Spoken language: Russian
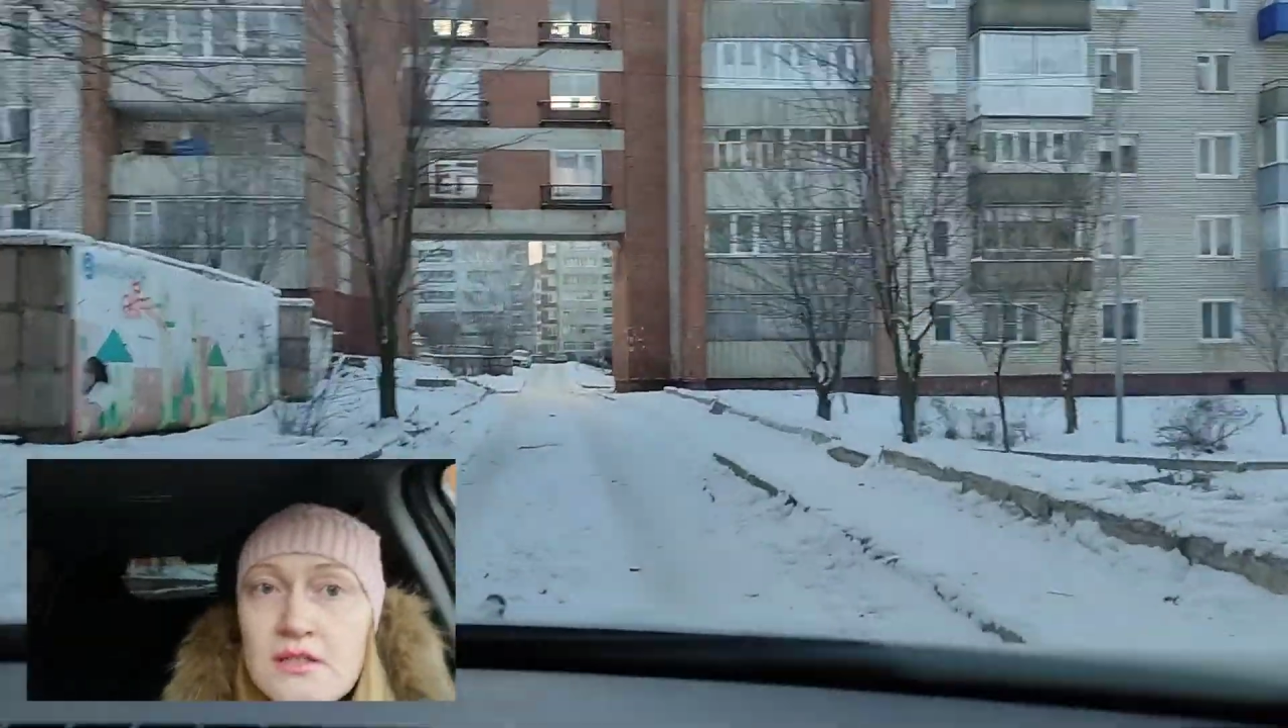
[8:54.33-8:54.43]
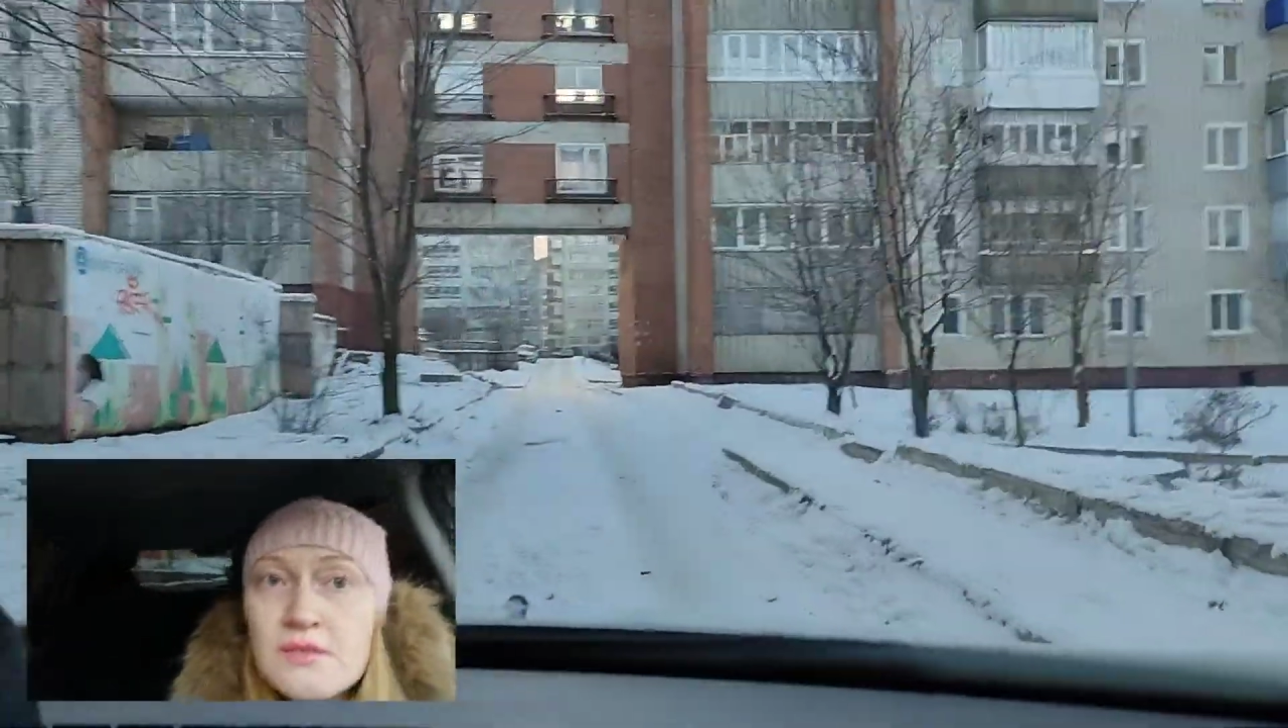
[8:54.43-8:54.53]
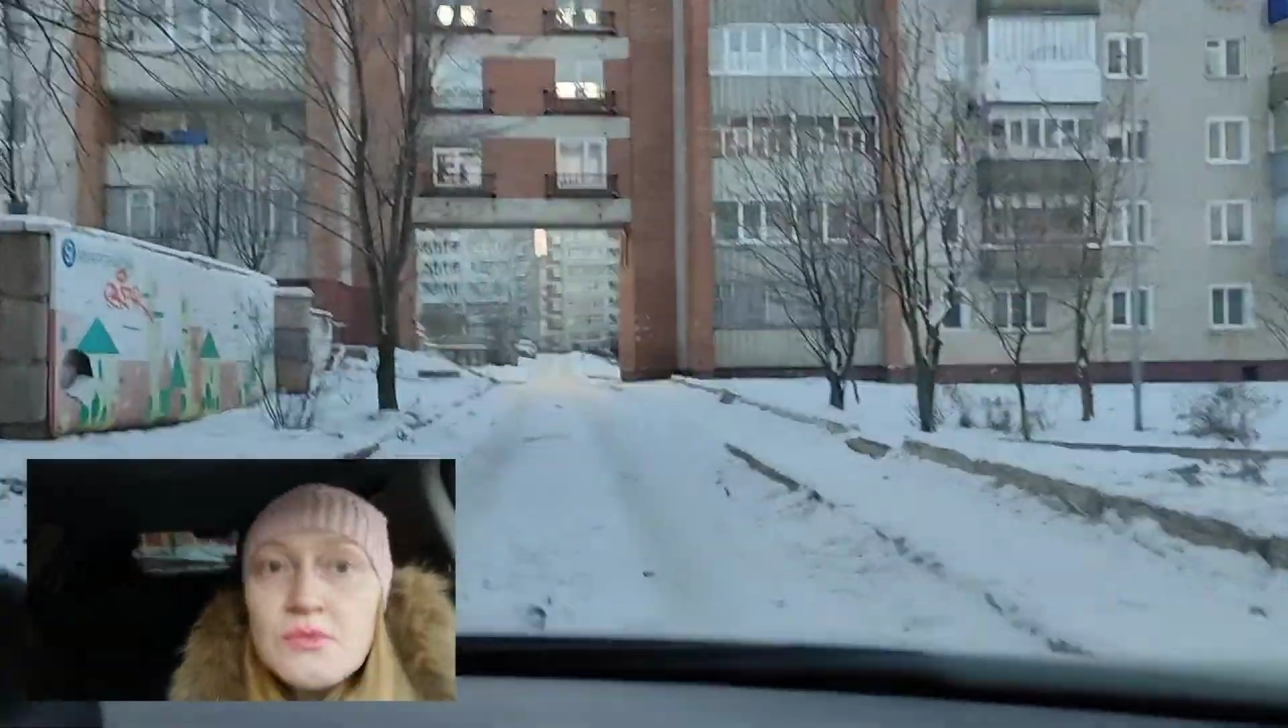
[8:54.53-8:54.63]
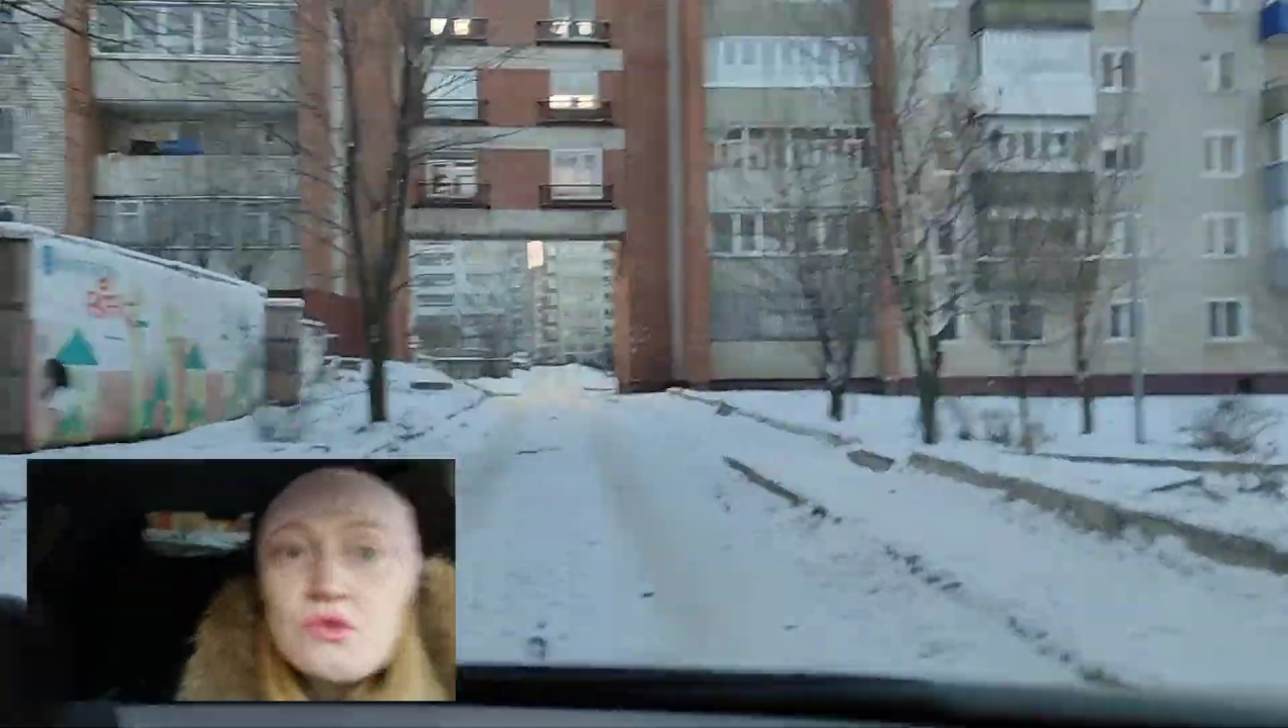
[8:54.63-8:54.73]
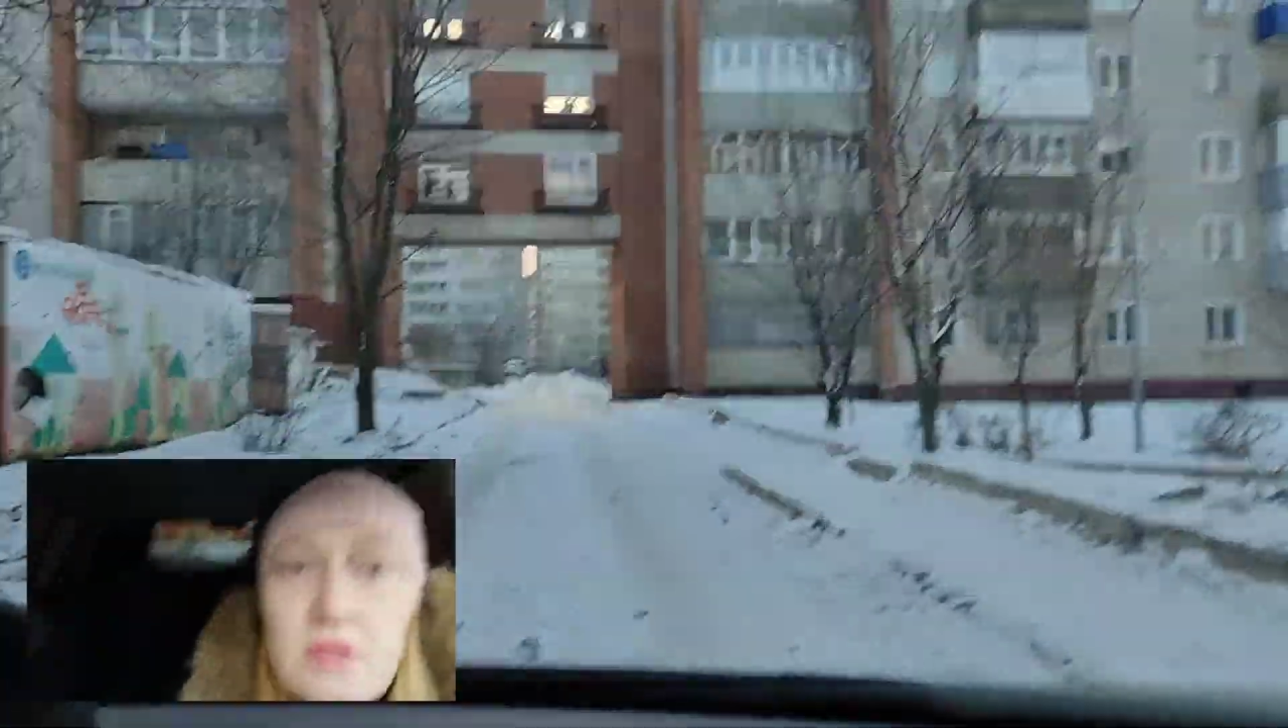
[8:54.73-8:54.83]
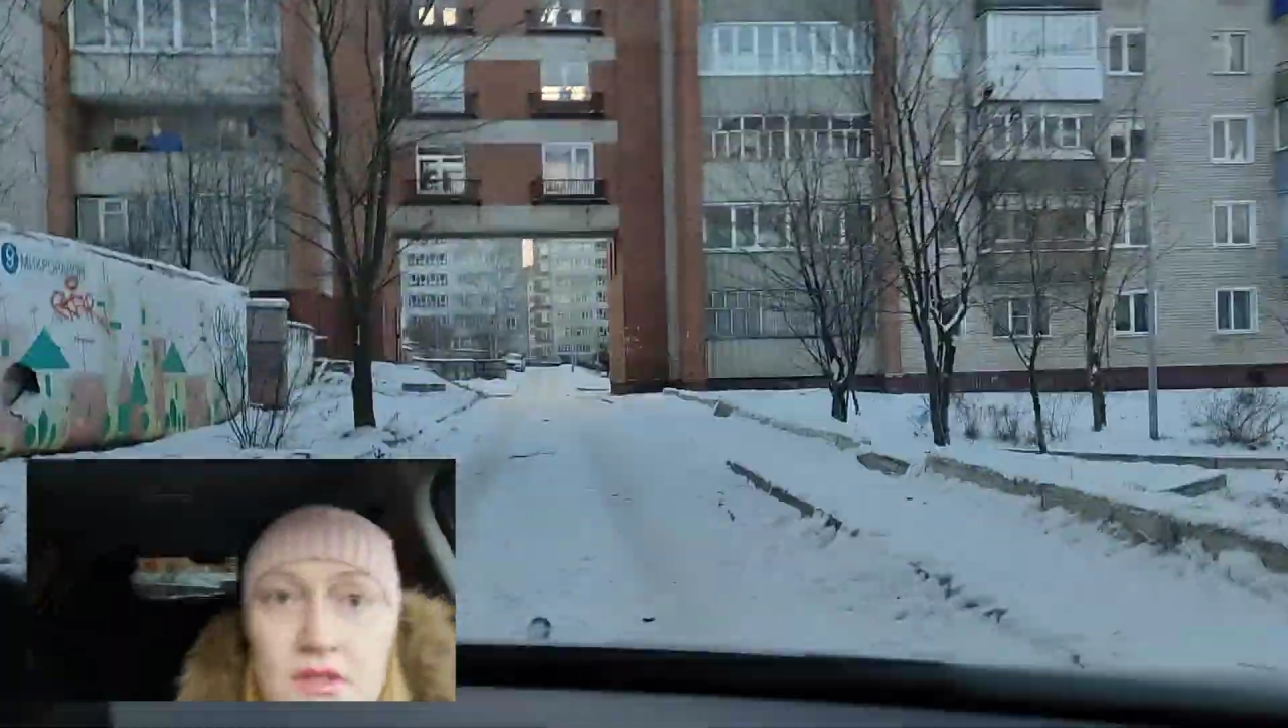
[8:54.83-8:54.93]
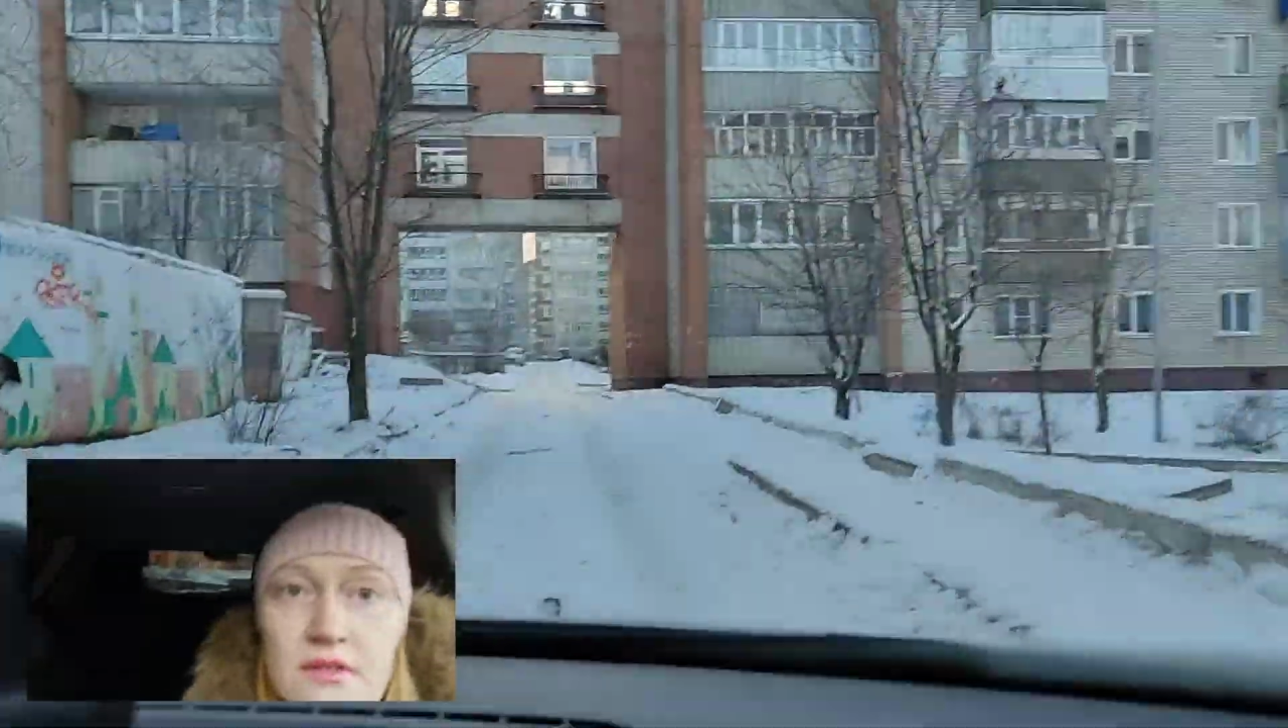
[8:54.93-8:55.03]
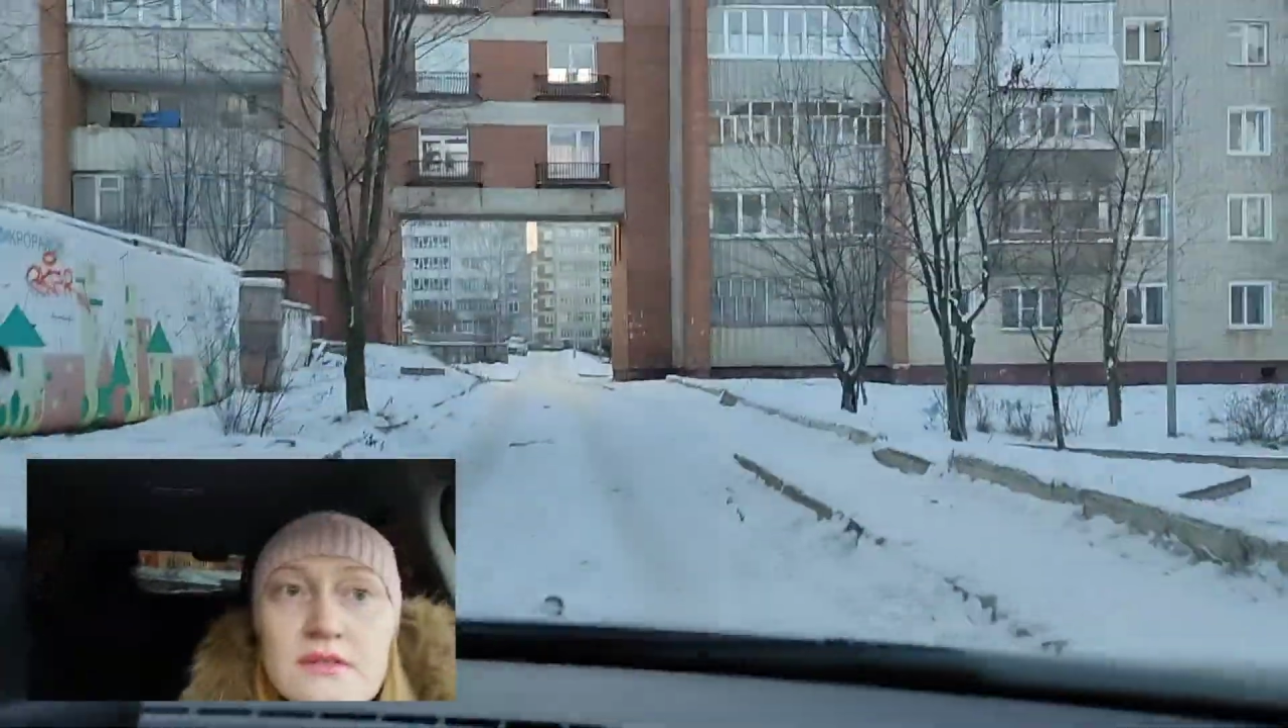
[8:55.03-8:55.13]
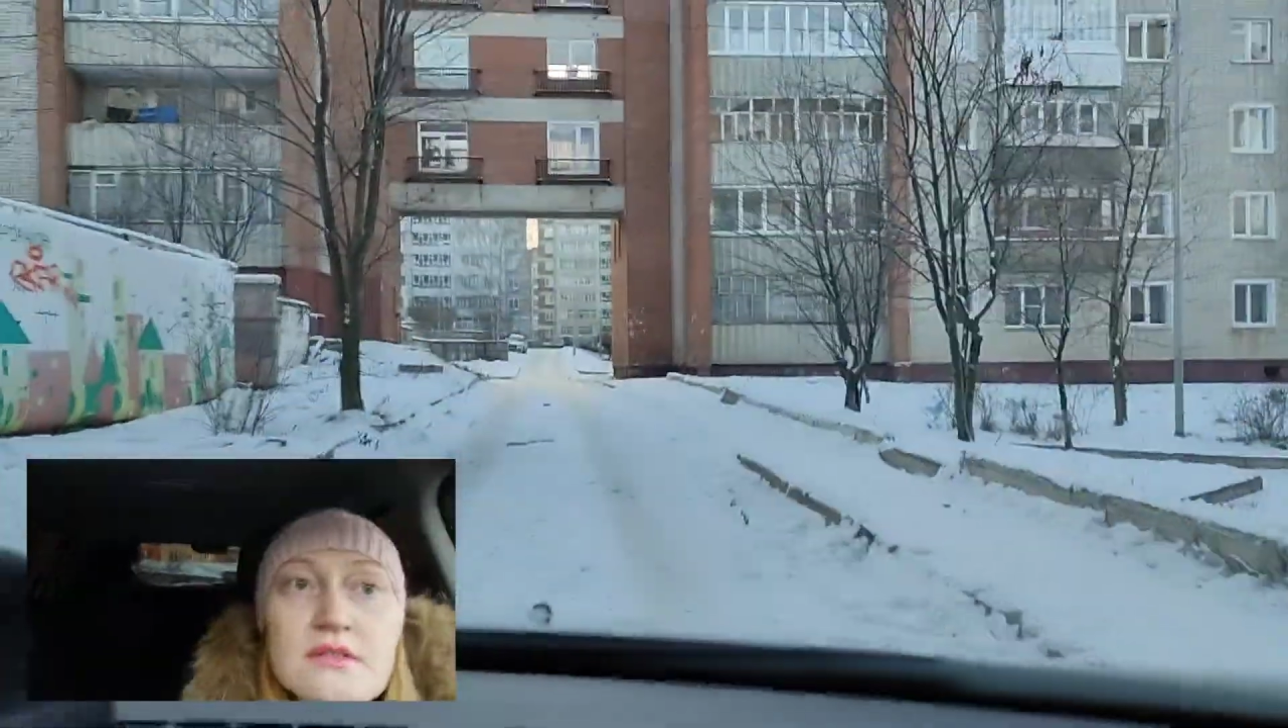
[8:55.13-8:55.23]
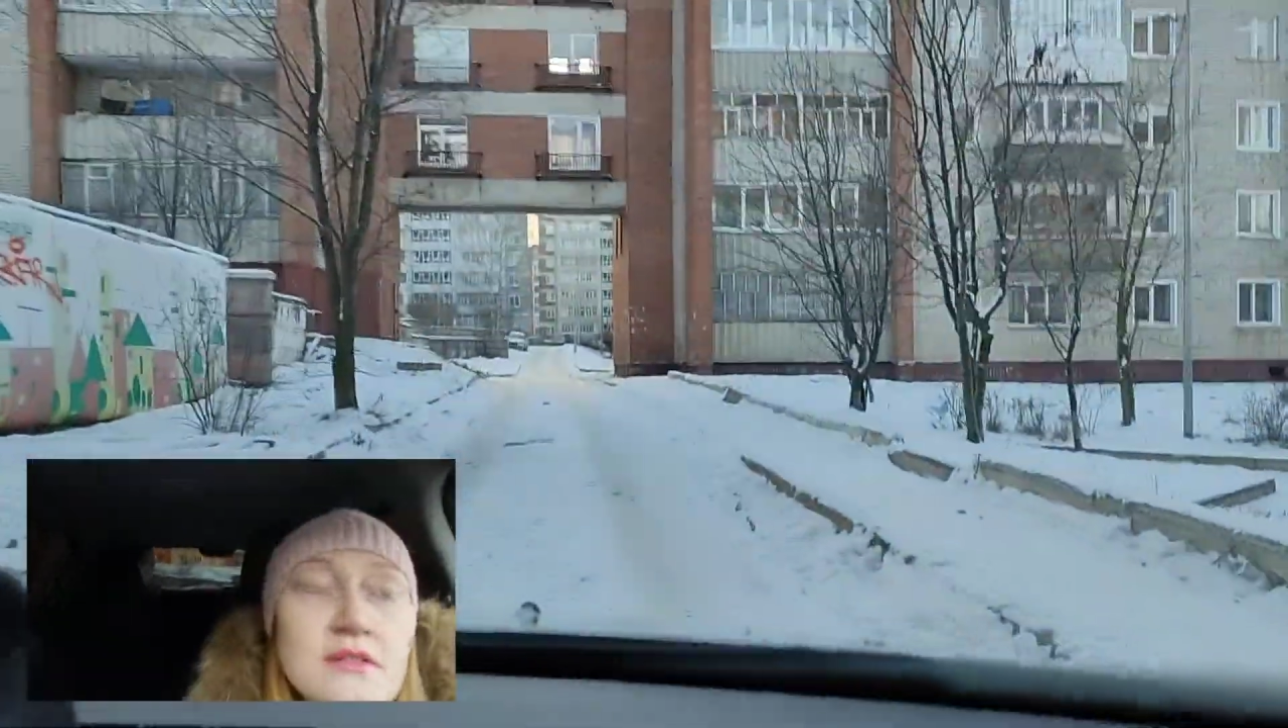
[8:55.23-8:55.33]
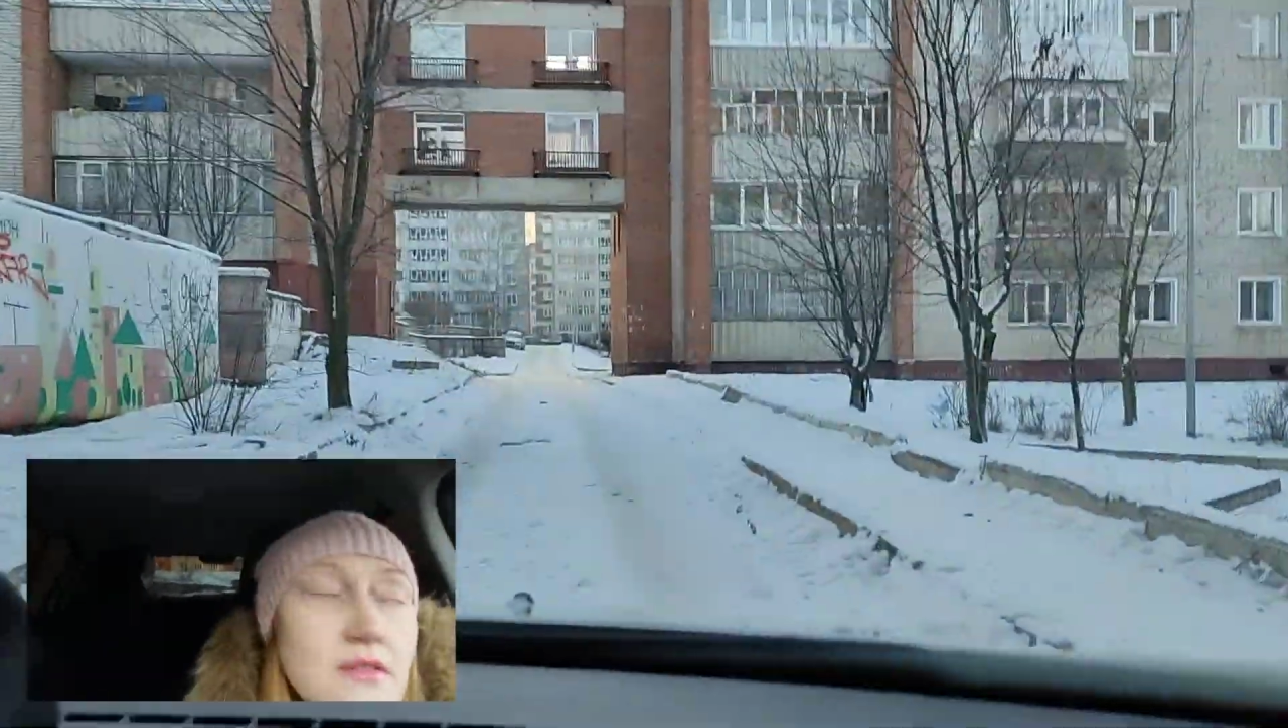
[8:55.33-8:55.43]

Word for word: замерзли. Сейчас